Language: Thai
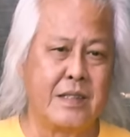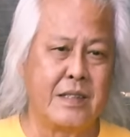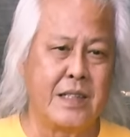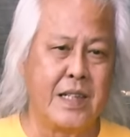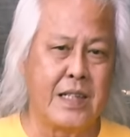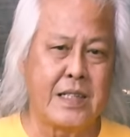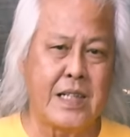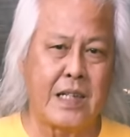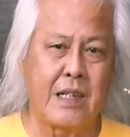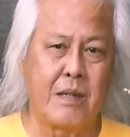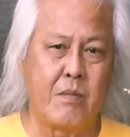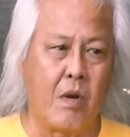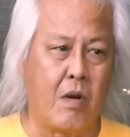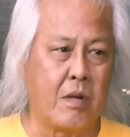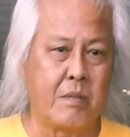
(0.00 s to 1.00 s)
เฮียชัดก็
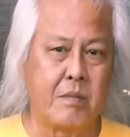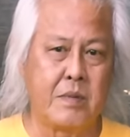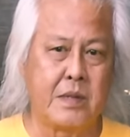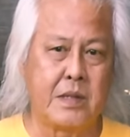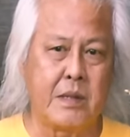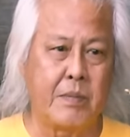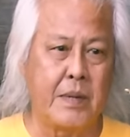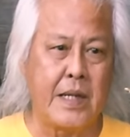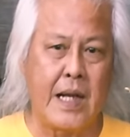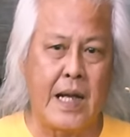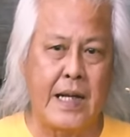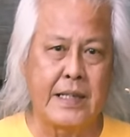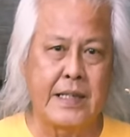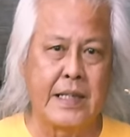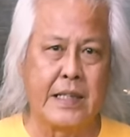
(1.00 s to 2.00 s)
บอกว่ามันจะไป
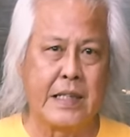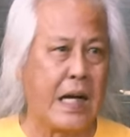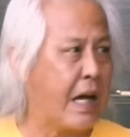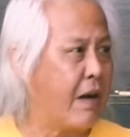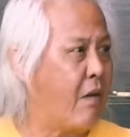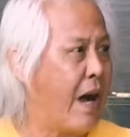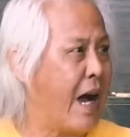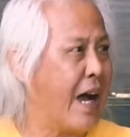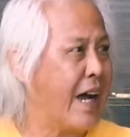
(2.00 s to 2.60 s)
หากินยังไงวะ